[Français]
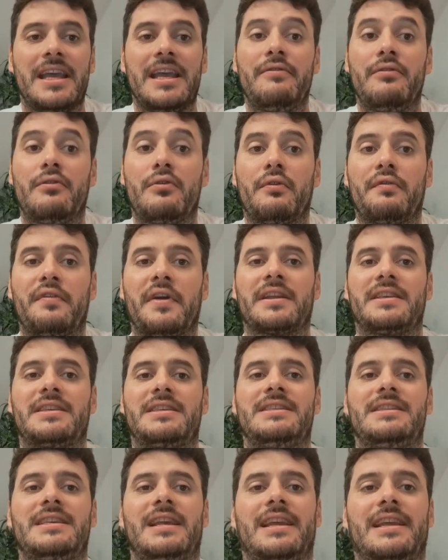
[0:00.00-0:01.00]
et vous
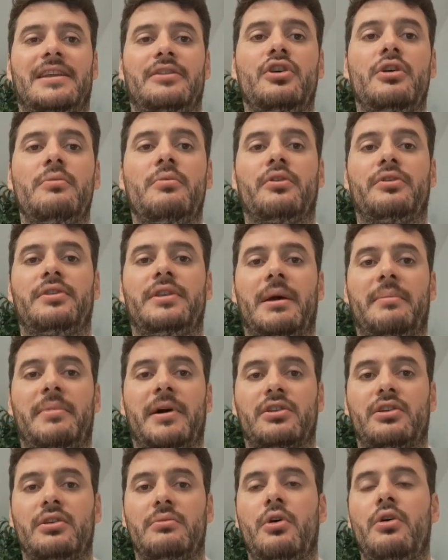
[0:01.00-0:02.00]
convertissez les demandes
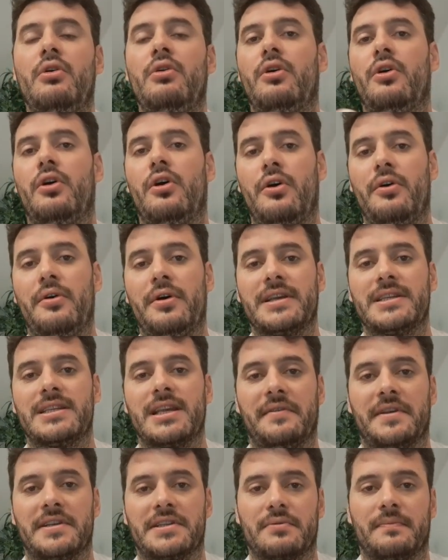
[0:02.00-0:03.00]
d'appartements en
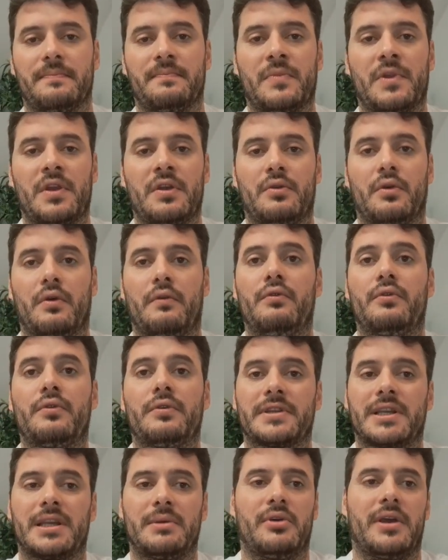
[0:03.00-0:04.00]
réservation. Donc vous
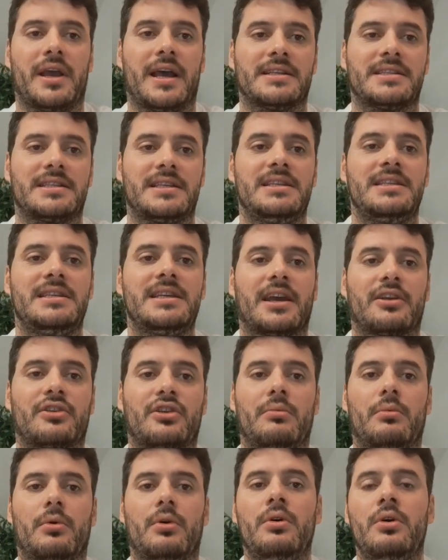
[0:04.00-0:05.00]
contribuez ainsi
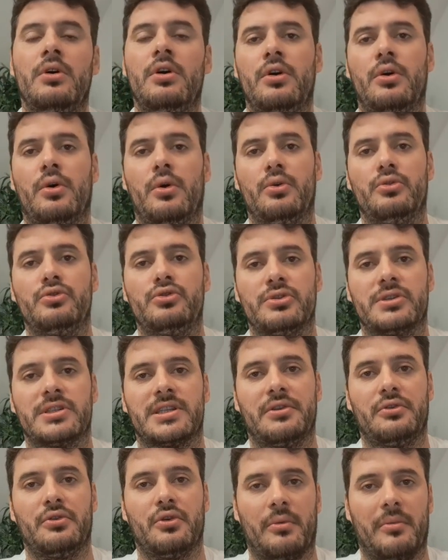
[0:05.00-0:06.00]
directement au
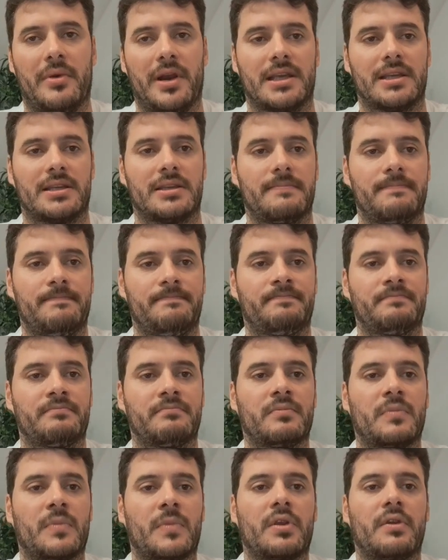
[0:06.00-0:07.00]
succès de HomeLike.
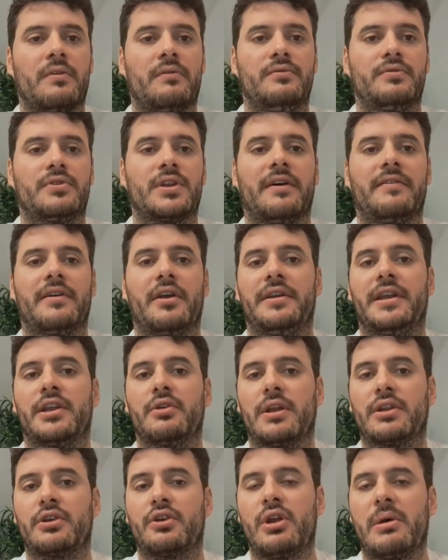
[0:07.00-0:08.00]
Vous travaillez en
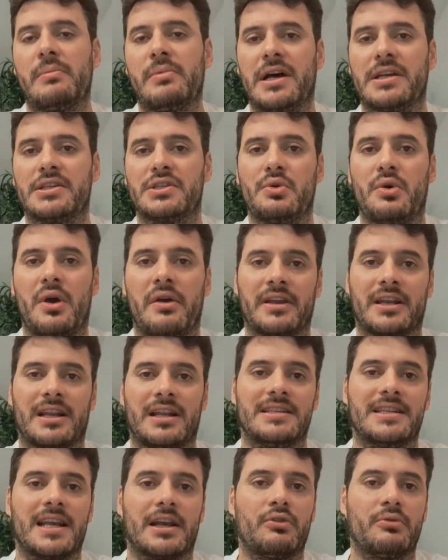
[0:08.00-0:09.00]
étroite collaboration
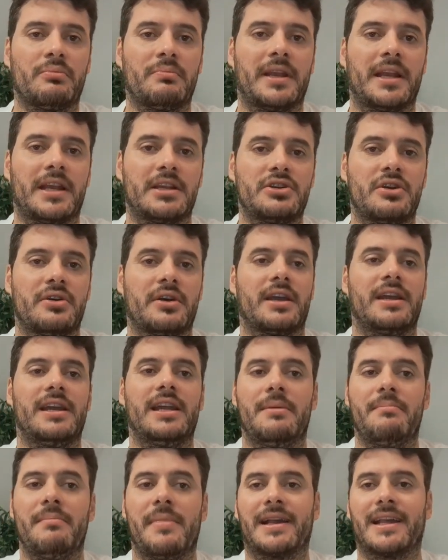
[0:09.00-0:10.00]
avec les account managers
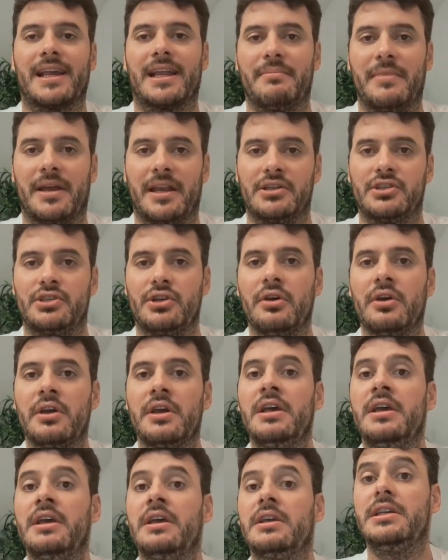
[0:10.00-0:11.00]
et les market managers
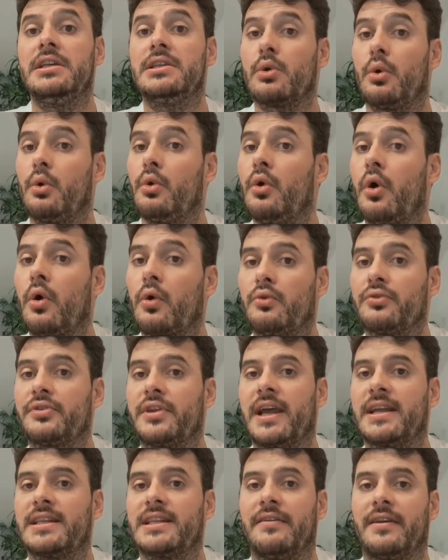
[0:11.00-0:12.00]
qui sont eux en
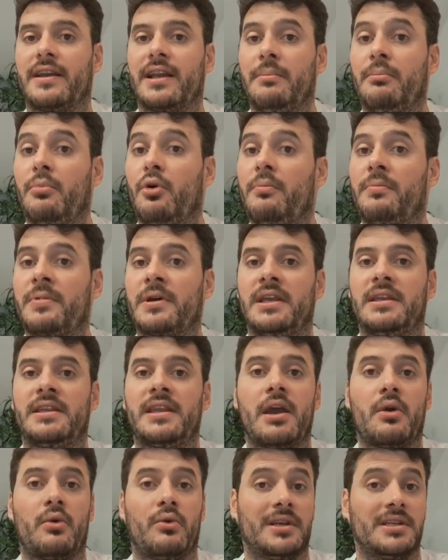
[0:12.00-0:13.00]
contact avec les
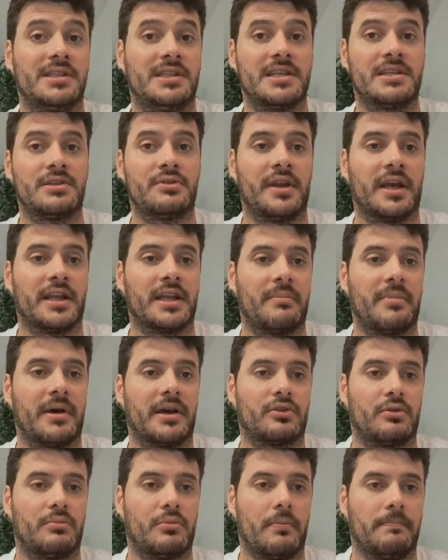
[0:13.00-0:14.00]
propriétaires ou les gestionnaires
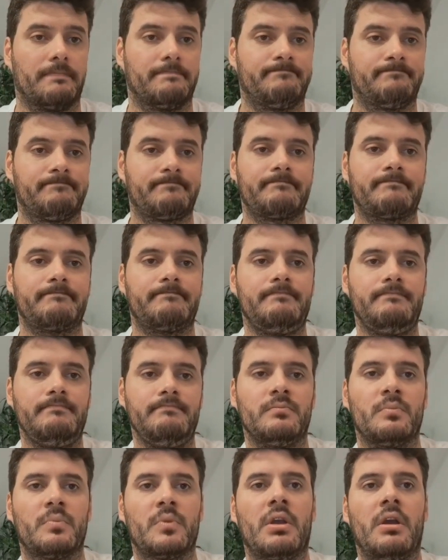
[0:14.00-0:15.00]
d'appartements.
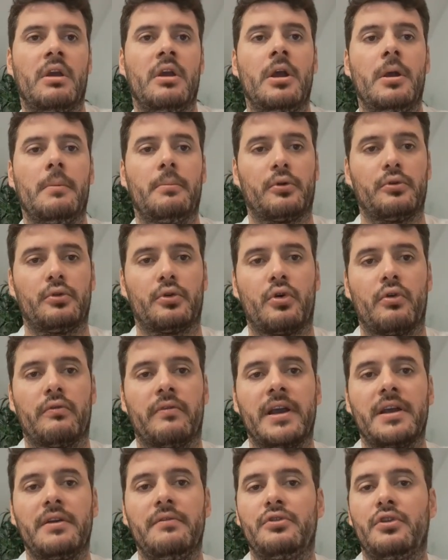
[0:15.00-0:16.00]
Pour nous
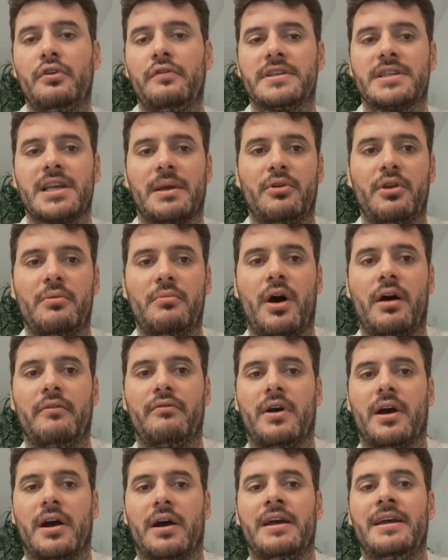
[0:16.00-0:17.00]
convaincre, vous devez simplement
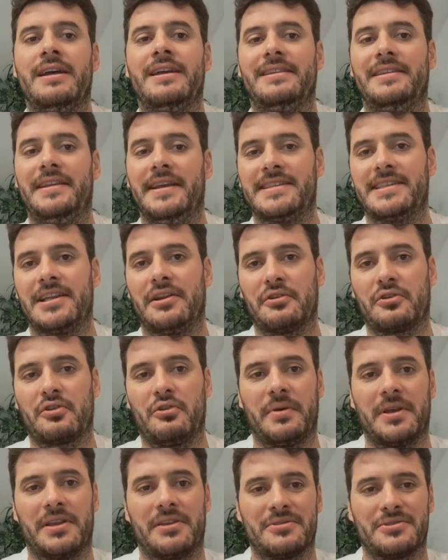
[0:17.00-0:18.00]
avoir d'excellentes
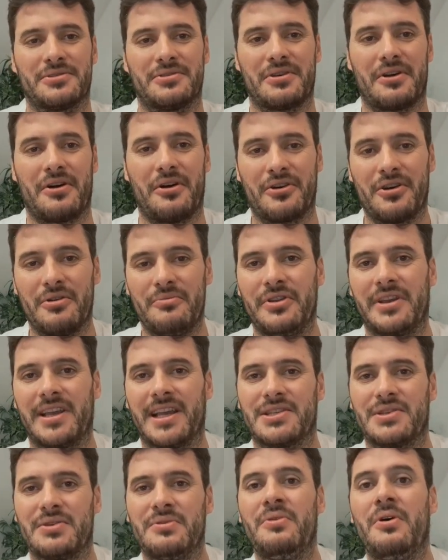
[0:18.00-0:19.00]
compétences en
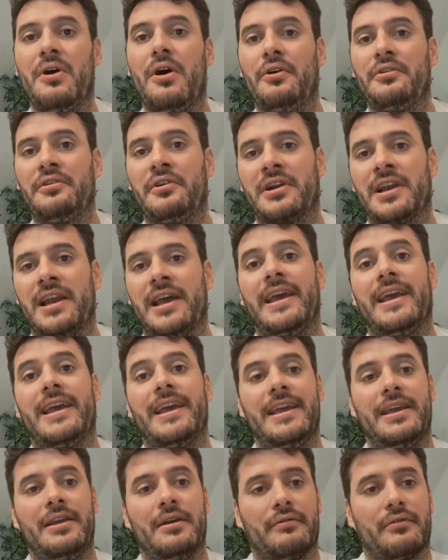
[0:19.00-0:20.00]
communication, en anglais
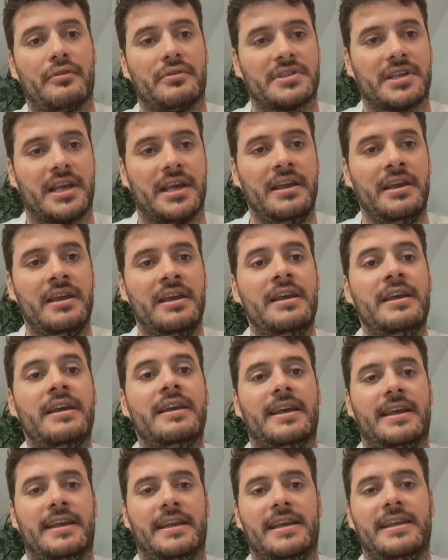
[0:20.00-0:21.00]
et en français,
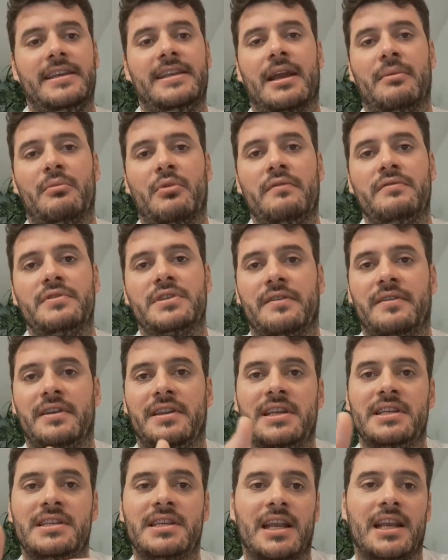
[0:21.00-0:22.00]
et idéalement vous avez
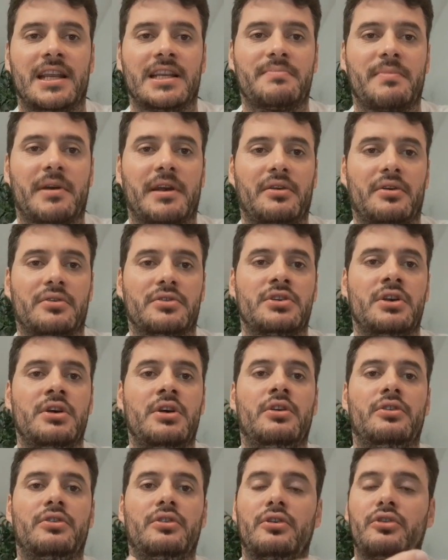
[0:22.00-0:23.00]
déjà de l'expérience
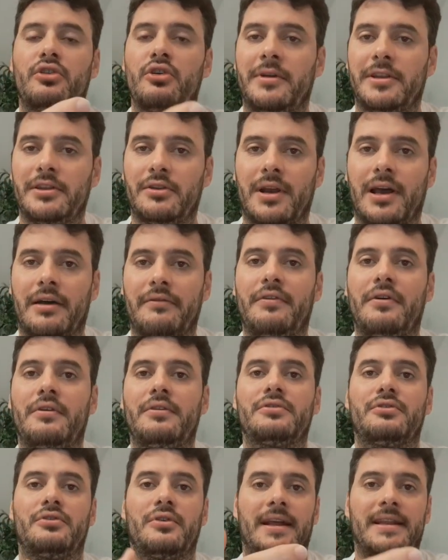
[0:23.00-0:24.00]
dans le domaine de la
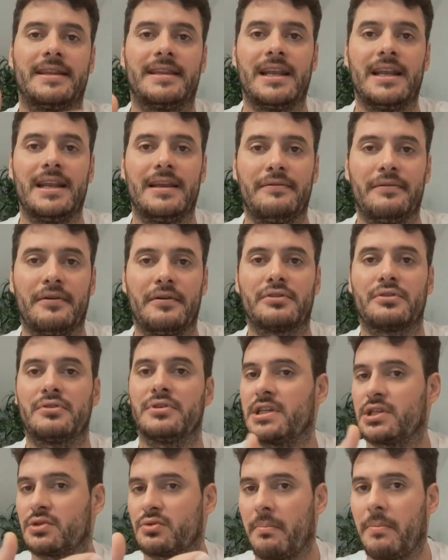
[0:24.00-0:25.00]
vente, de la télévente,
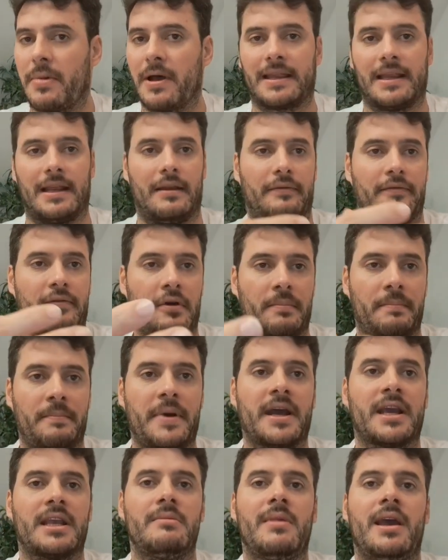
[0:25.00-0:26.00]
que ce soit par téléphone,
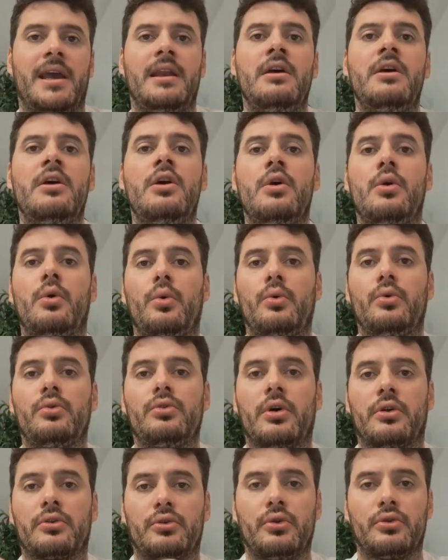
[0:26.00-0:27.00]
par email ou
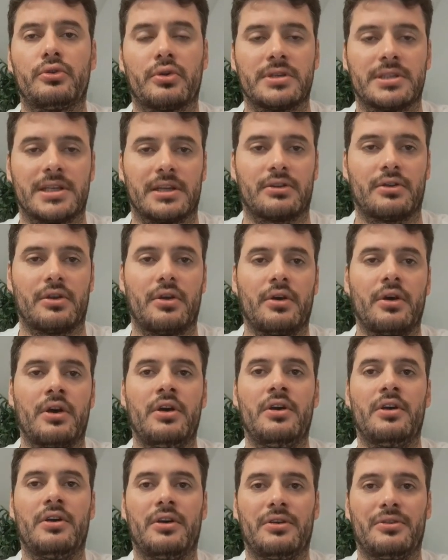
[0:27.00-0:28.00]
dans d'autres secteurs,
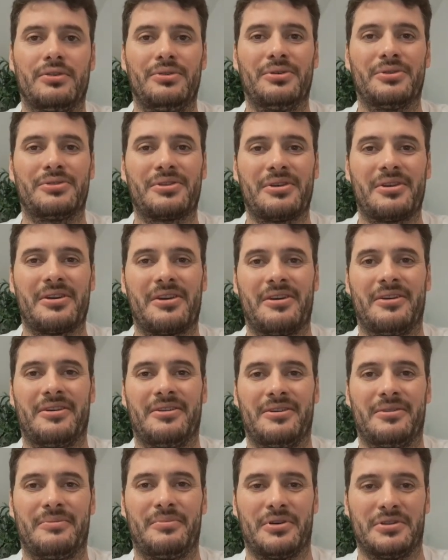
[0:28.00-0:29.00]
d'autres
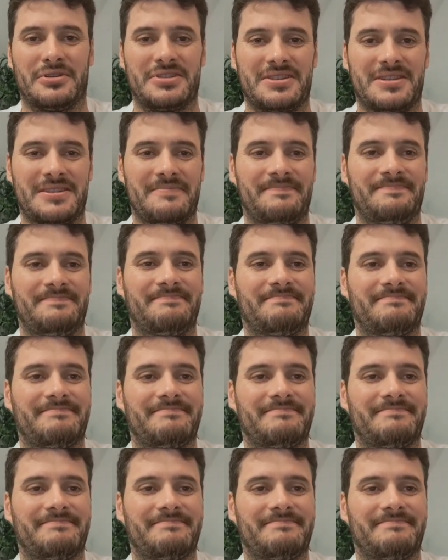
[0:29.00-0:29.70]
euh, postes